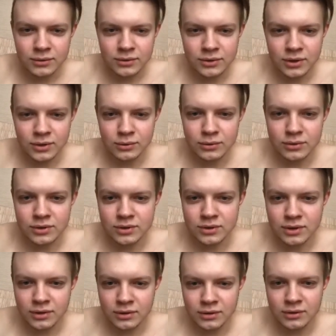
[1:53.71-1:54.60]
Уже
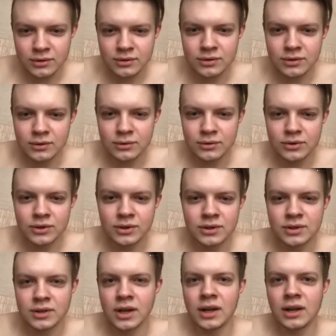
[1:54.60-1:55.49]
утро становится
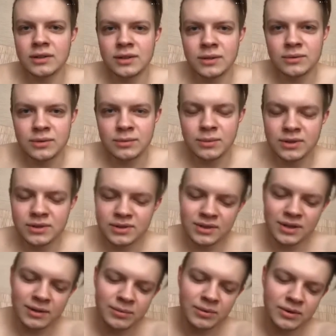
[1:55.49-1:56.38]
лучше. Не зря я сам
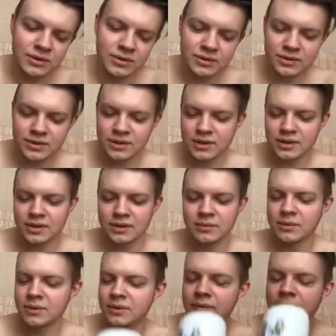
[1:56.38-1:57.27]
себя царапал, друзья,
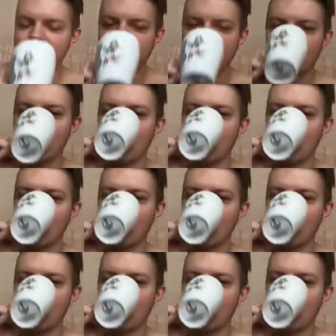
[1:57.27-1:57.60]
как бы.